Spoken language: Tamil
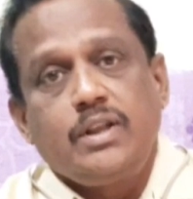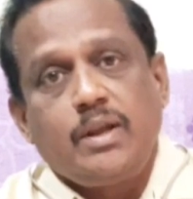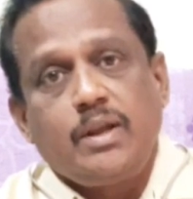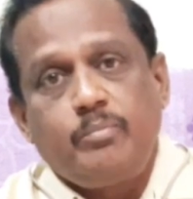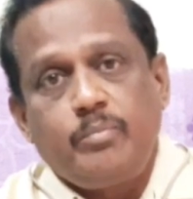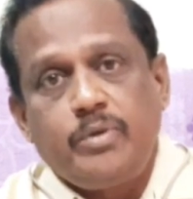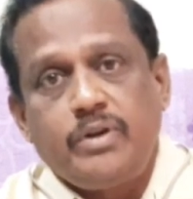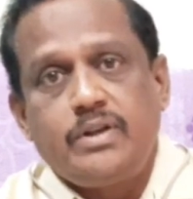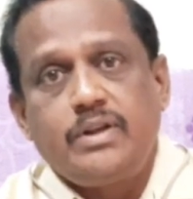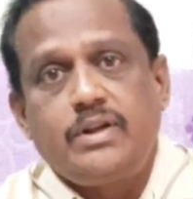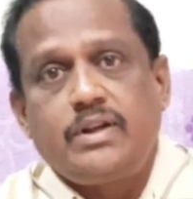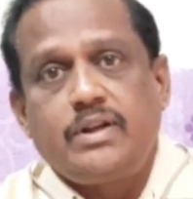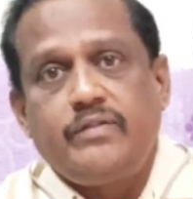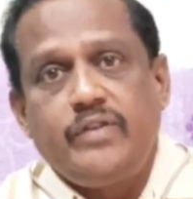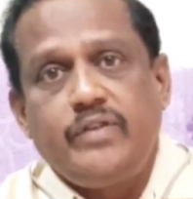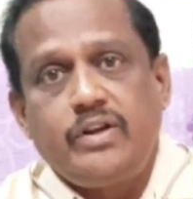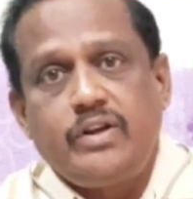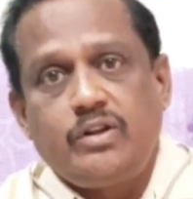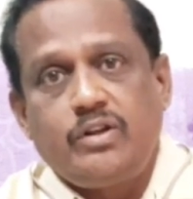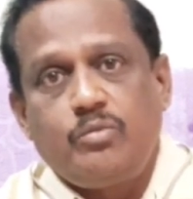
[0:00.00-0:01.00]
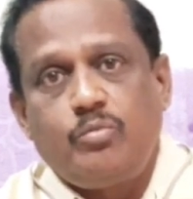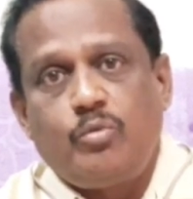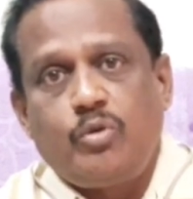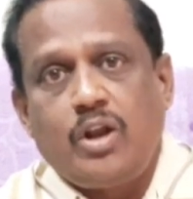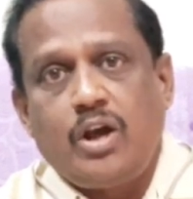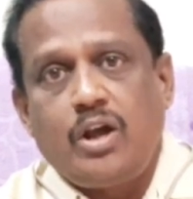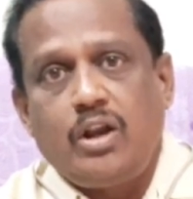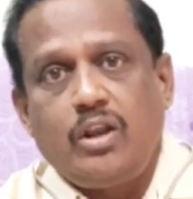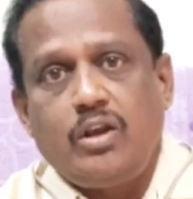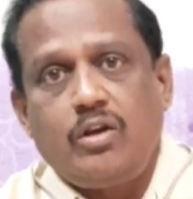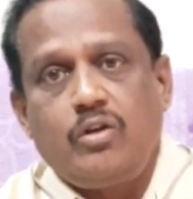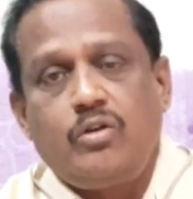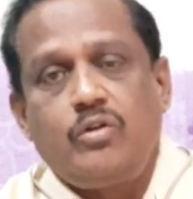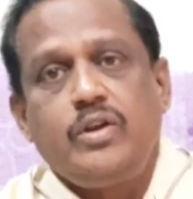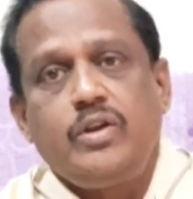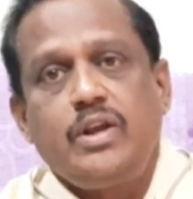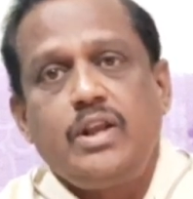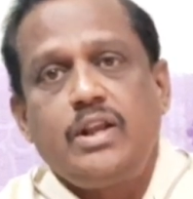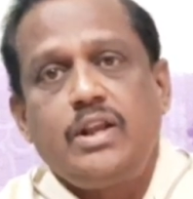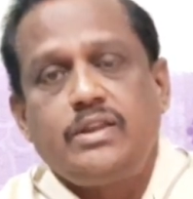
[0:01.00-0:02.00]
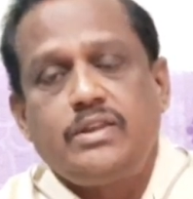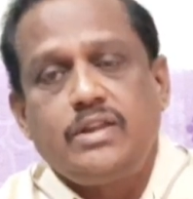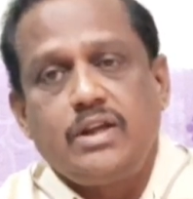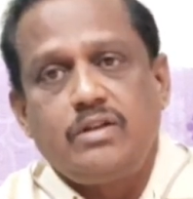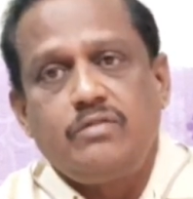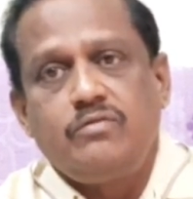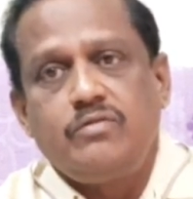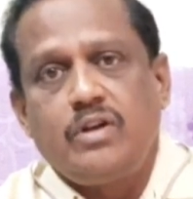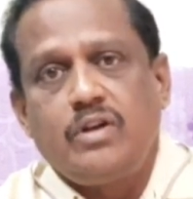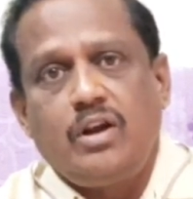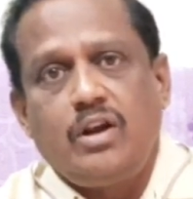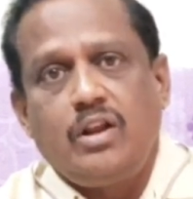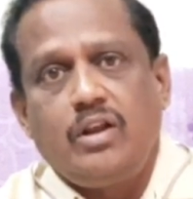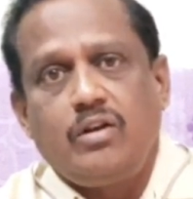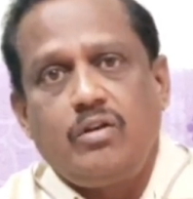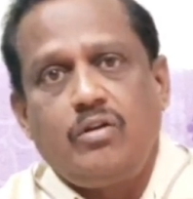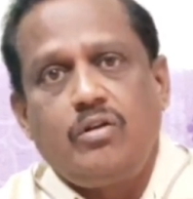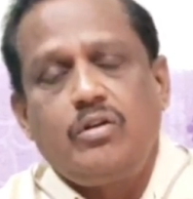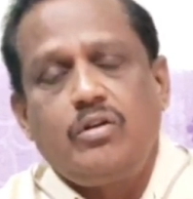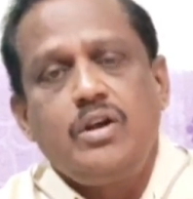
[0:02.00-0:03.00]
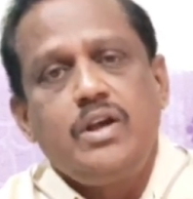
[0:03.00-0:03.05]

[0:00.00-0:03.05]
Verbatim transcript: நம்ம இருக்கிற வீட்டுக்கு முன்னாலேயோ இல்லை தெருவுங்கள்லேயோ